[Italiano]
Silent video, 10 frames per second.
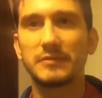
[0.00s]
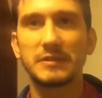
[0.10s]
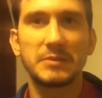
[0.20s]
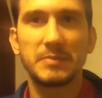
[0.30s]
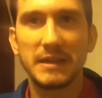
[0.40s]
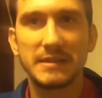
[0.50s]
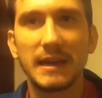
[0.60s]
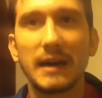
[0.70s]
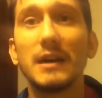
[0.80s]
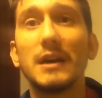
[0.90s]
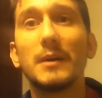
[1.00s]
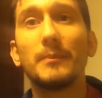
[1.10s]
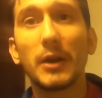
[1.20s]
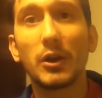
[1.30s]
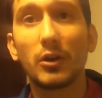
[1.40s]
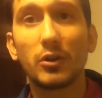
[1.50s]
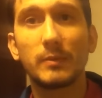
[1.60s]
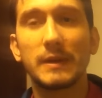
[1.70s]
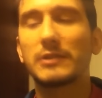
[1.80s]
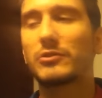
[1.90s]
dispiacerà però
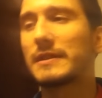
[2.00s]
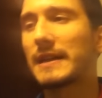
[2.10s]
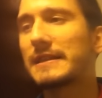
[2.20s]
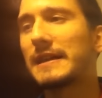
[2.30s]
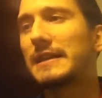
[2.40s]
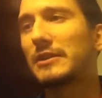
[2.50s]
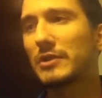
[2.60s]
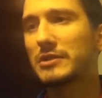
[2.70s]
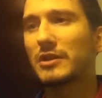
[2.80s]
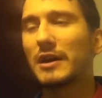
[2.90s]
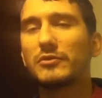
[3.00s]
come ha detto Andrea Agnelli questo